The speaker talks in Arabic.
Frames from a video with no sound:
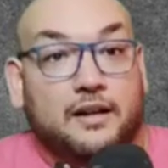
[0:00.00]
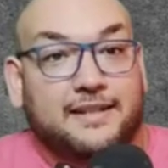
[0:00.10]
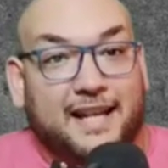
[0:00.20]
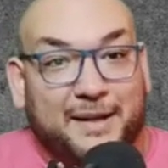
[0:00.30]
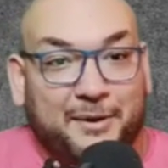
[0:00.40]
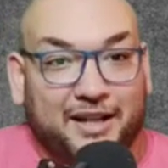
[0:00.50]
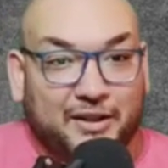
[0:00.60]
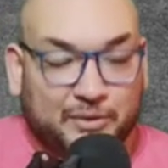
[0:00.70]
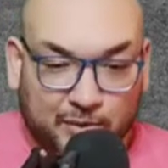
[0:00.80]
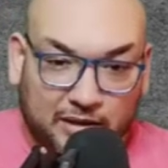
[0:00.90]
السلام
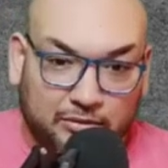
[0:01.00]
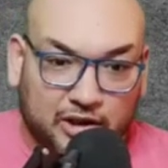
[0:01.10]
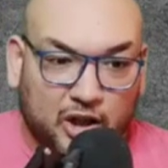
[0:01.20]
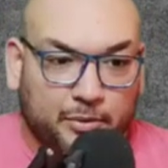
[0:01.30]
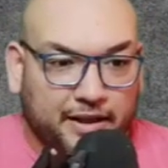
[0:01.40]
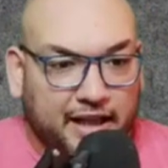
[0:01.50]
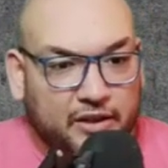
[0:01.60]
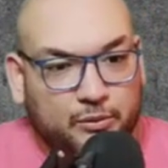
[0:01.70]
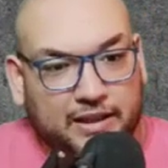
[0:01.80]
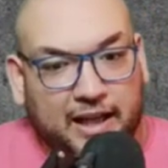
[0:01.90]
عليكم ورحمة الله
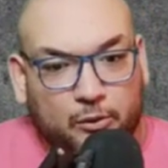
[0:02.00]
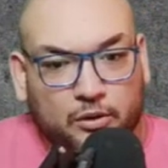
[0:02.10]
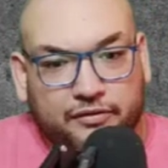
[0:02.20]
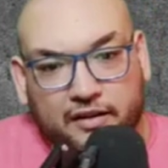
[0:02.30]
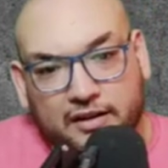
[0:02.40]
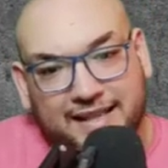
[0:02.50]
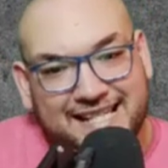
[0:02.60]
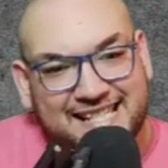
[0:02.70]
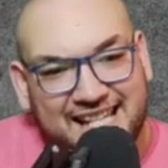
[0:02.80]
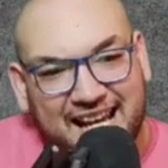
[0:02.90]
وبركاته تعالوا نتفرج
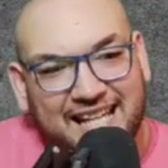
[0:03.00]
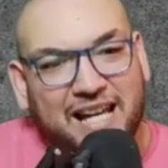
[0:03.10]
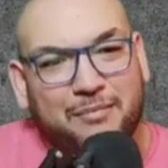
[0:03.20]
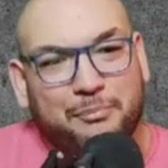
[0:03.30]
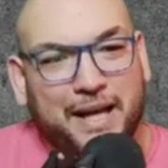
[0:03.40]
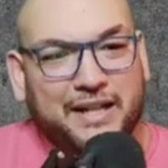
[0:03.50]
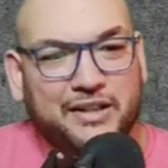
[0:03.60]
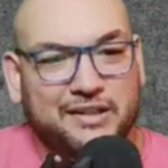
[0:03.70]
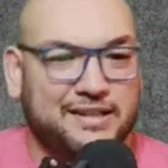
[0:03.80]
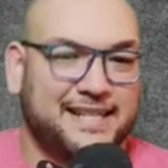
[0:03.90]
ازاي
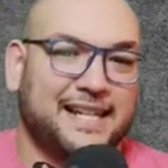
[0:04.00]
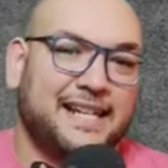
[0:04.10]
ماجنس